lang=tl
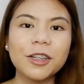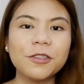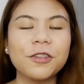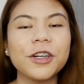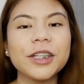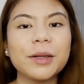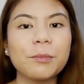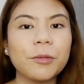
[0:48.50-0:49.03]
Now,
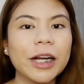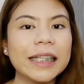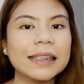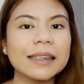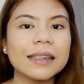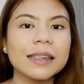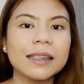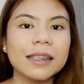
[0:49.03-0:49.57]
for the
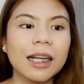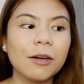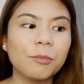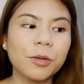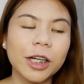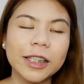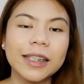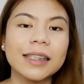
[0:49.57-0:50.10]
prices ng
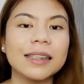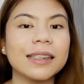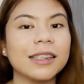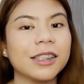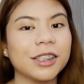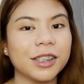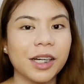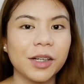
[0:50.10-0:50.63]
products
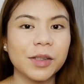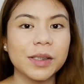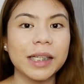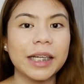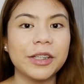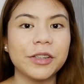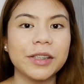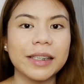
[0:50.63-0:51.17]
na isi-share ko
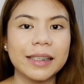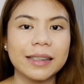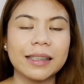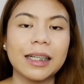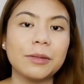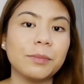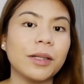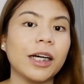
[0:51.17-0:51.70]
sa inyo is
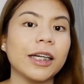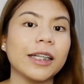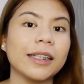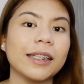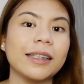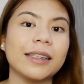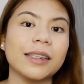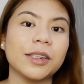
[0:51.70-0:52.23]
I'll plug
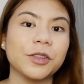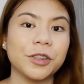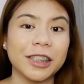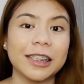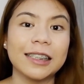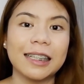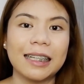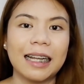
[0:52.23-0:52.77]
it in the
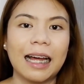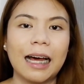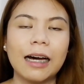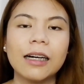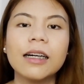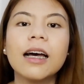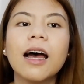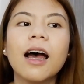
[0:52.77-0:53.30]
screen na
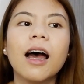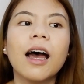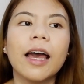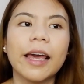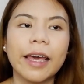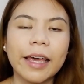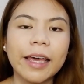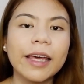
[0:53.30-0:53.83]
lang
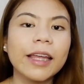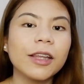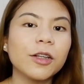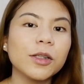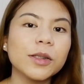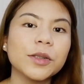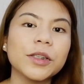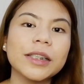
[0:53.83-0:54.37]

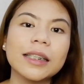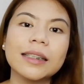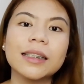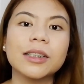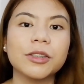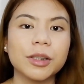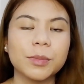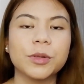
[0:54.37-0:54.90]
and also in the
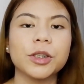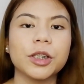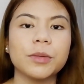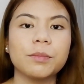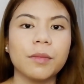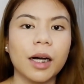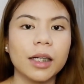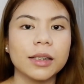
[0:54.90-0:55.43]

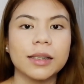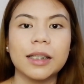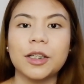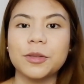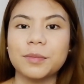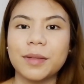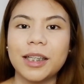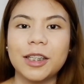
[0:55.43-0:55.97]
description box
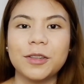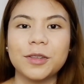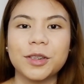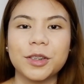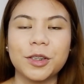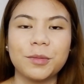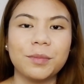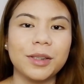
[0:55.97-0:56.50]
down below.
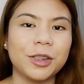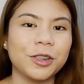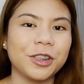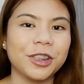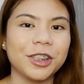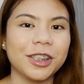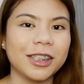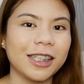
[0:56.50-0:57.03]
So, be
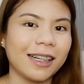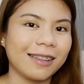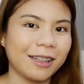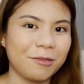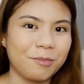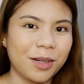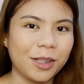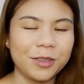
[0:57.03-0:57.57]
sure to
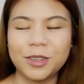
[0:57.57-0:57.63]
check them